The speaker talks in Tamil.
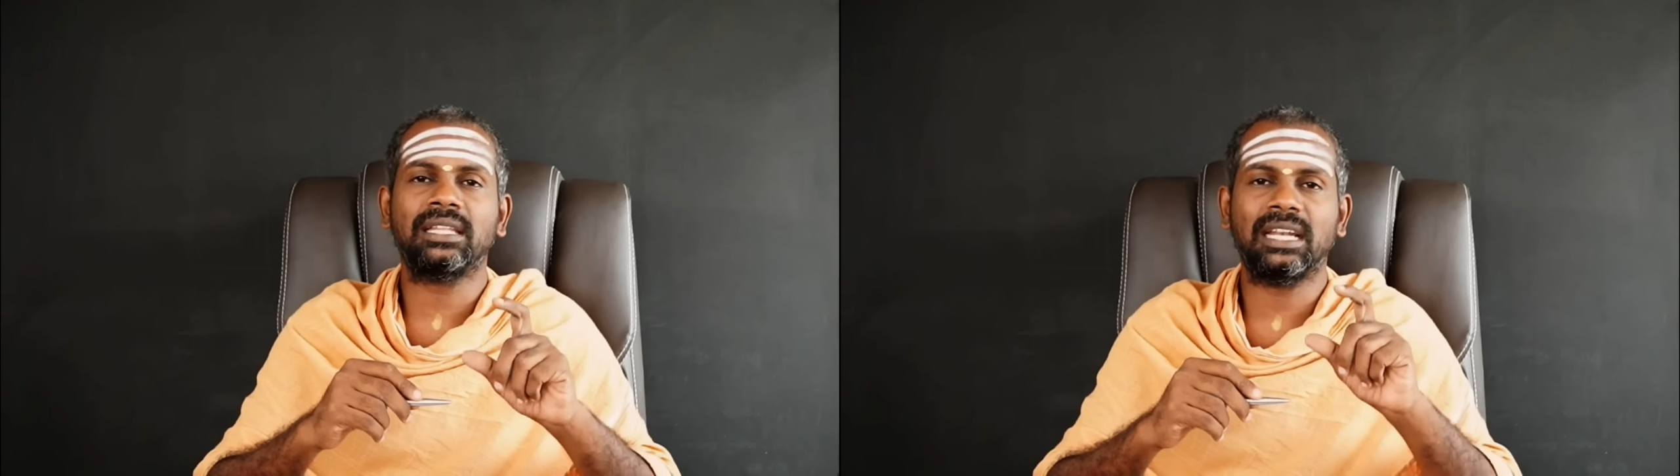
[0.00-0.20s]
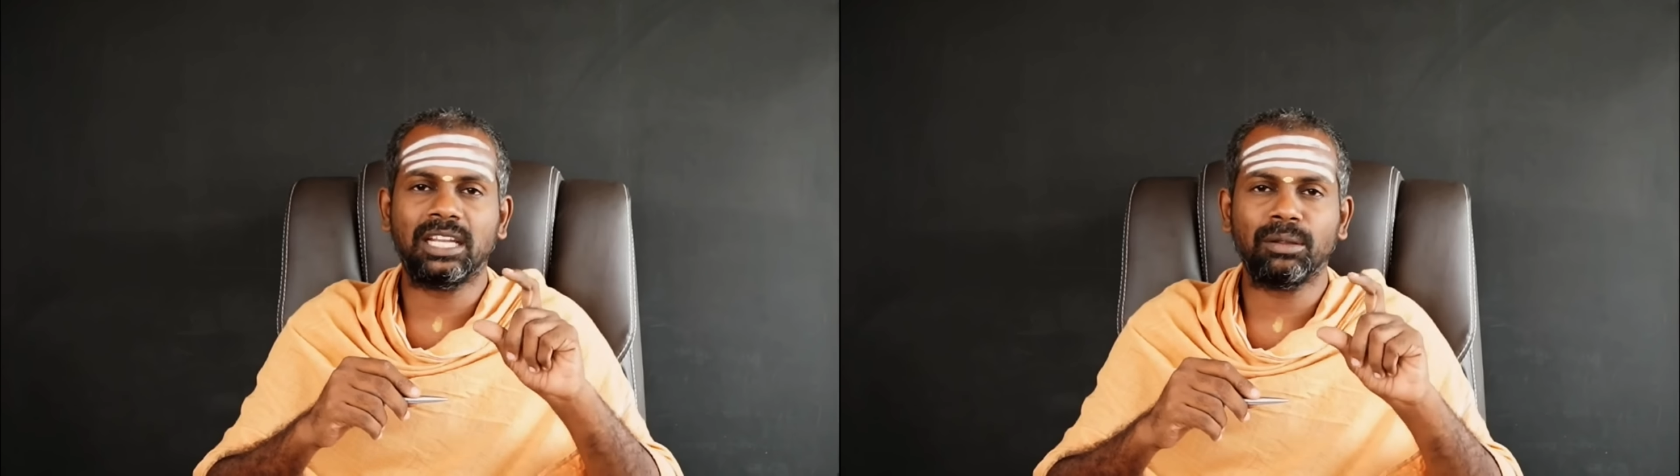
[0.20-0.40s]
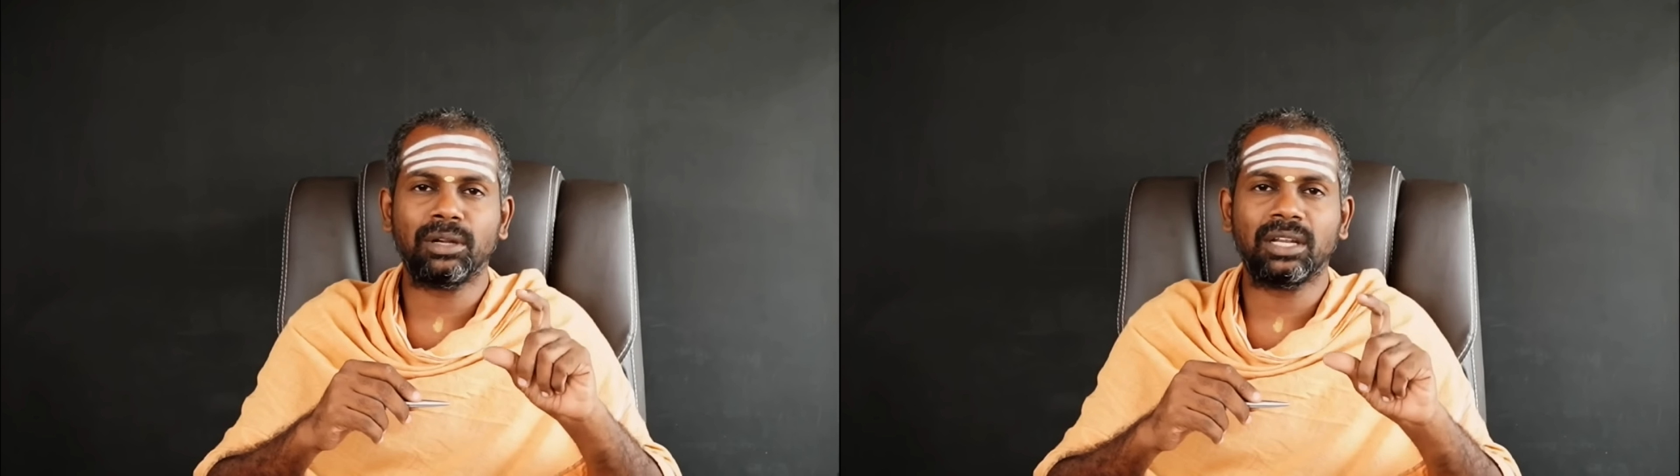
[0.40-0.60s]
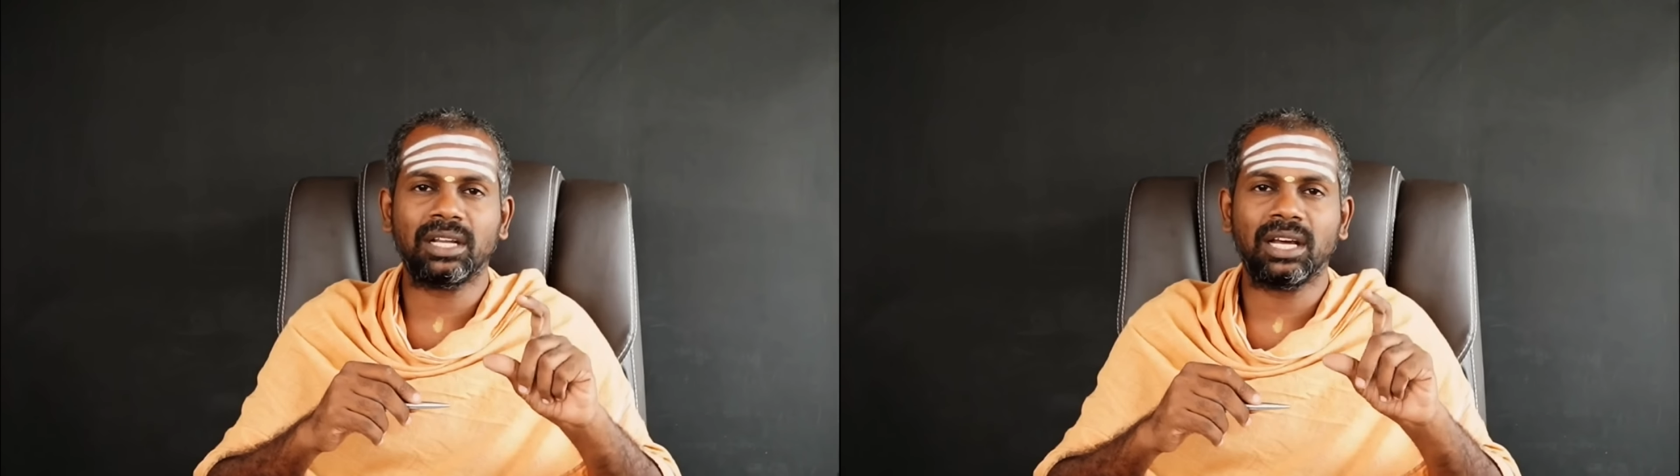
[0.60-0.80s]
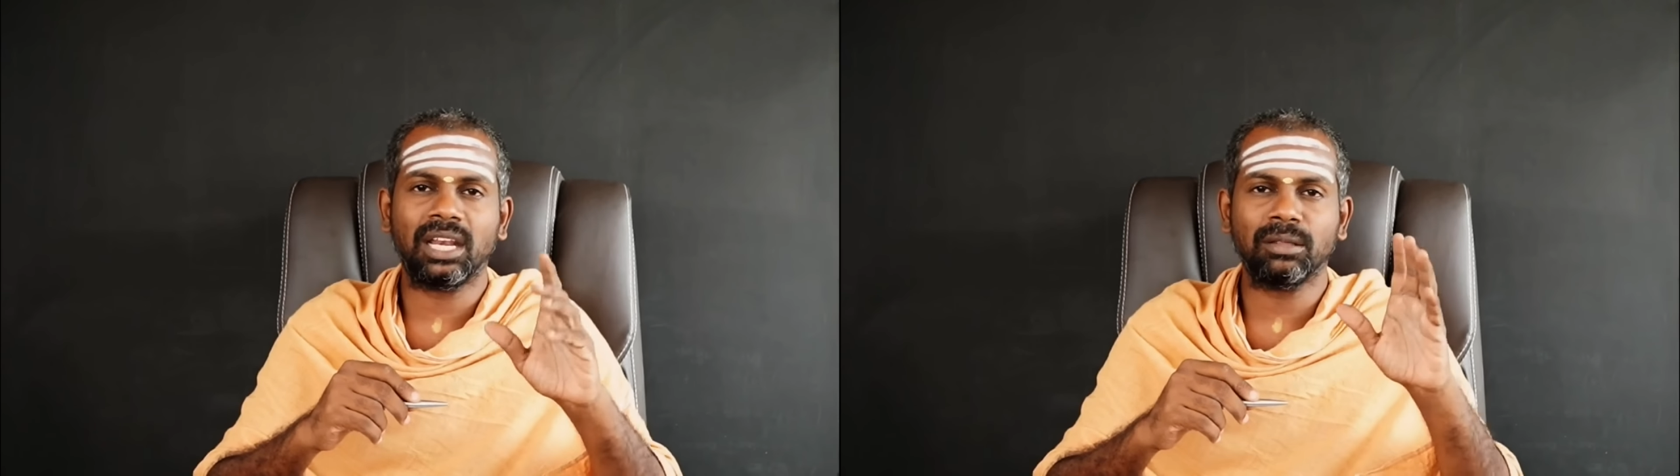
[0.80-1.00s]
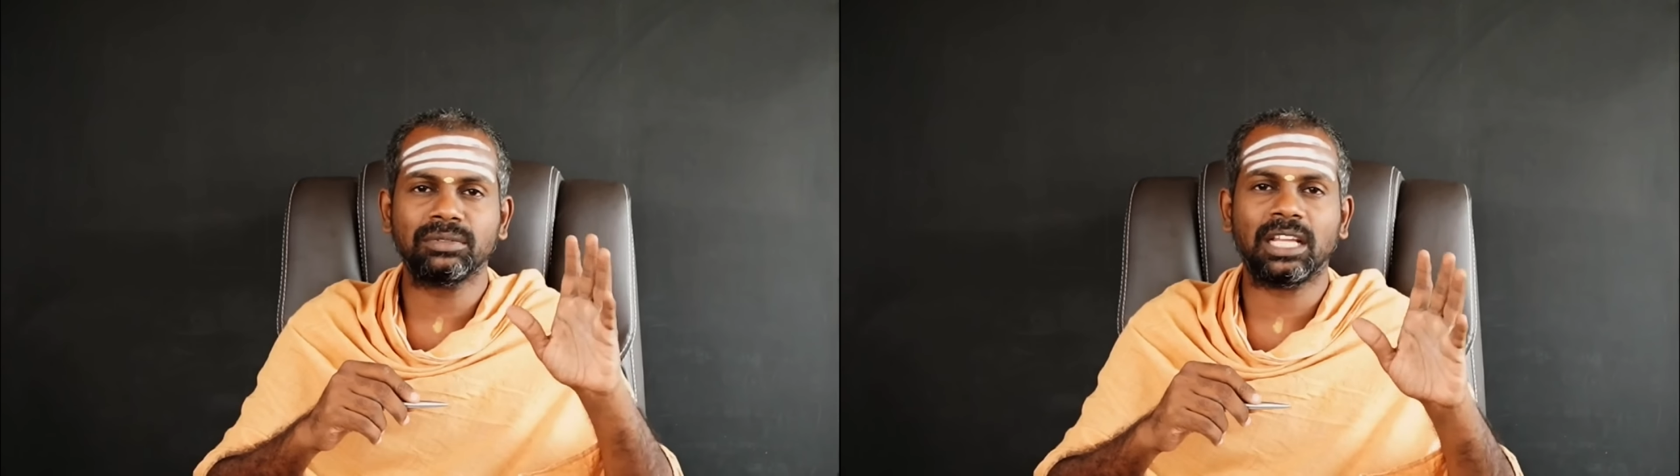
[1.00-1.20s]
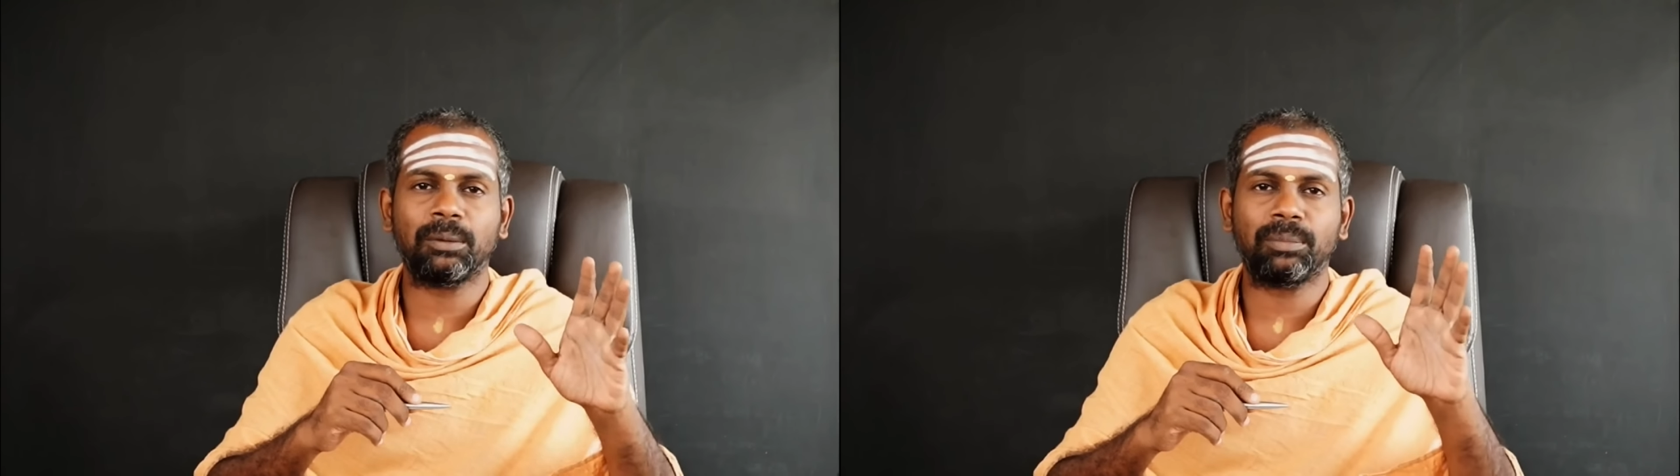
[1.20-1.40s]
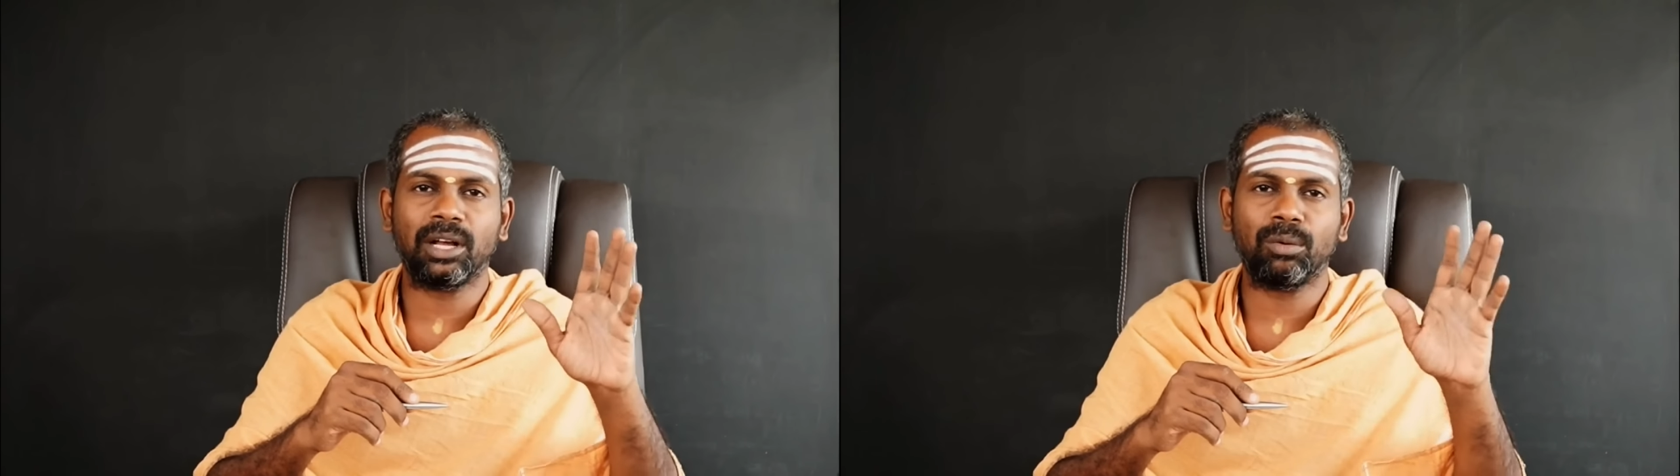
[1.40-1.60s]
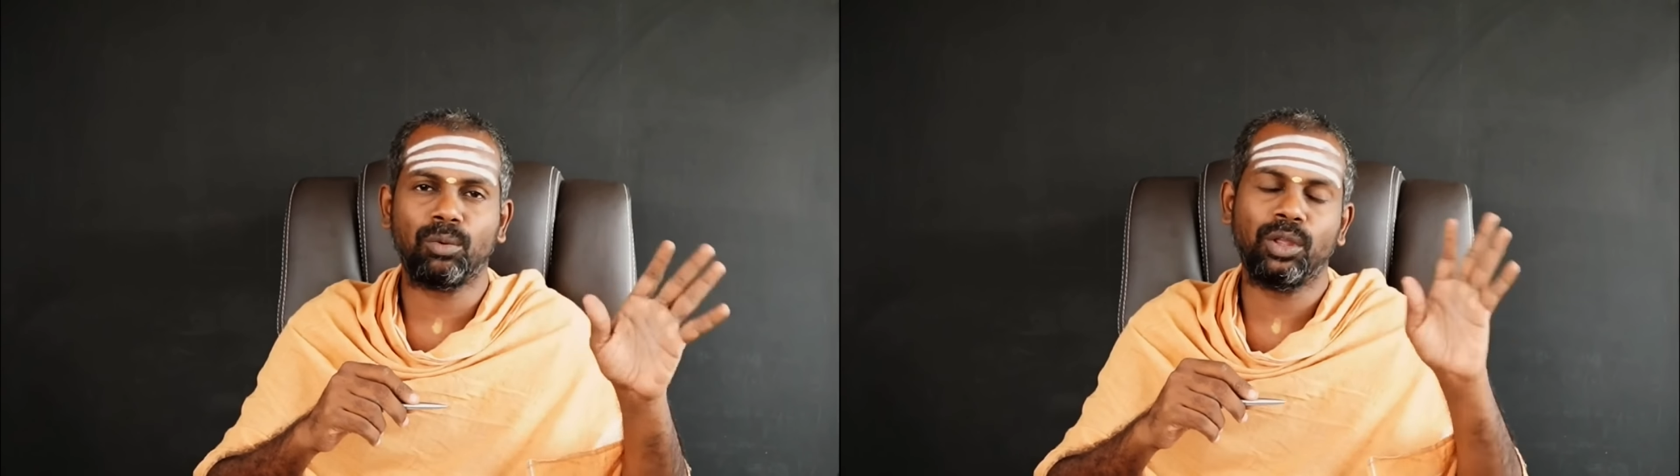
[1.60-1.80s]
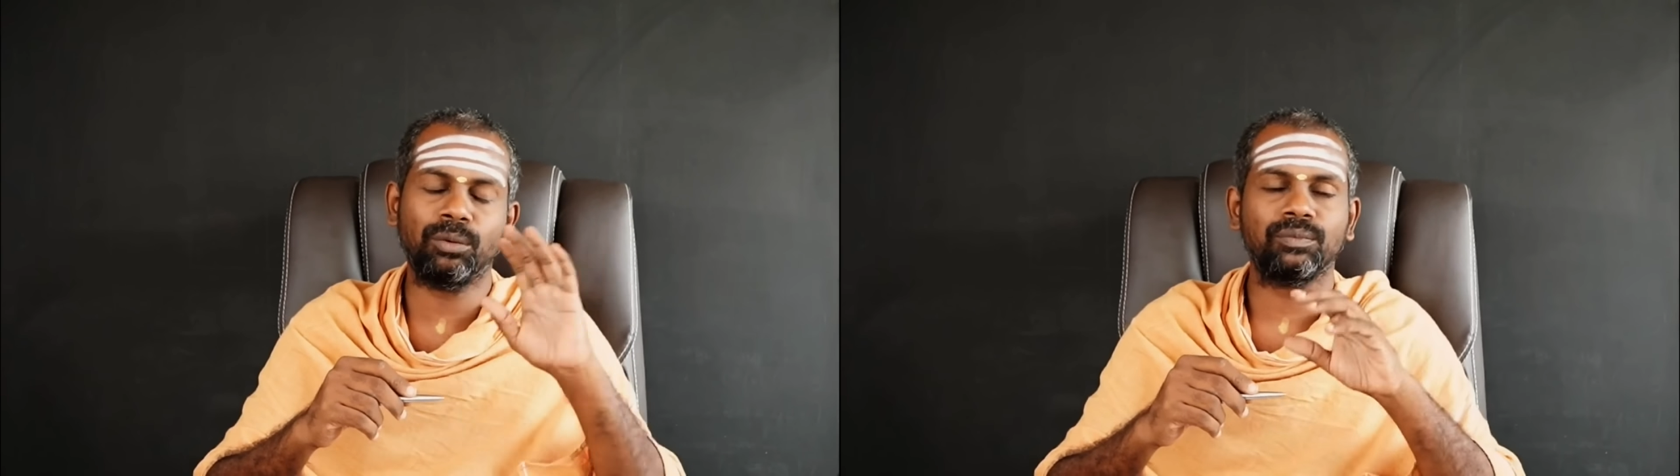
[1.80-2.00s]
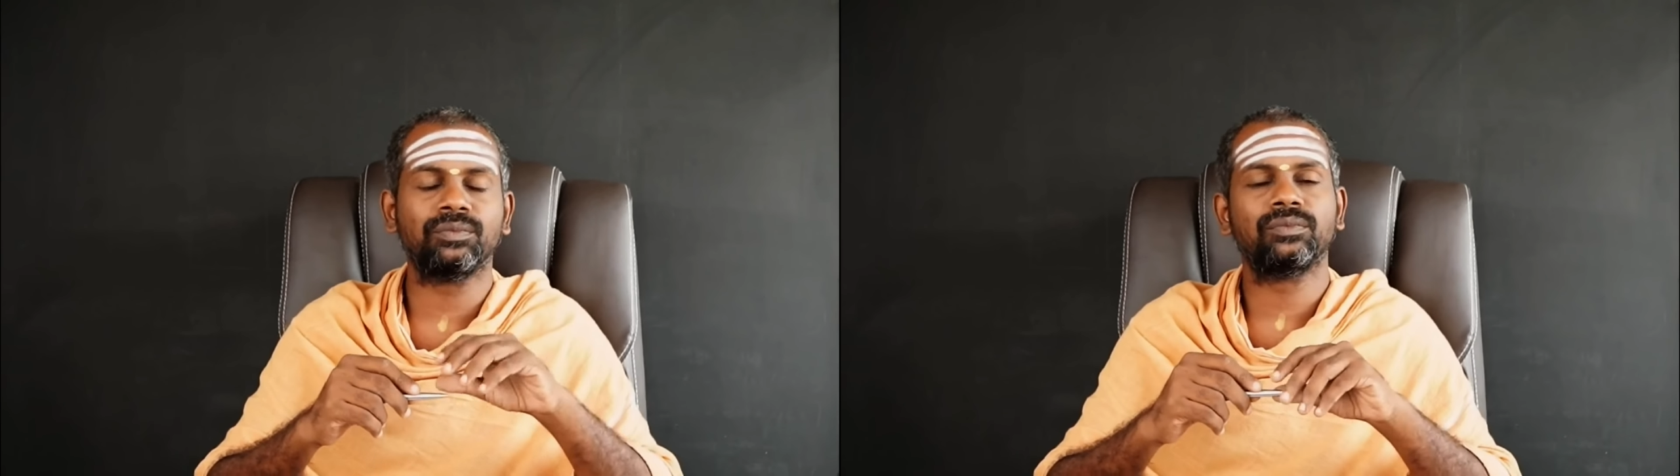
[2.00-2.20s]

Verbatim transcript: திட்டமிட்ட காரியம் சிறப்பாக முடியும்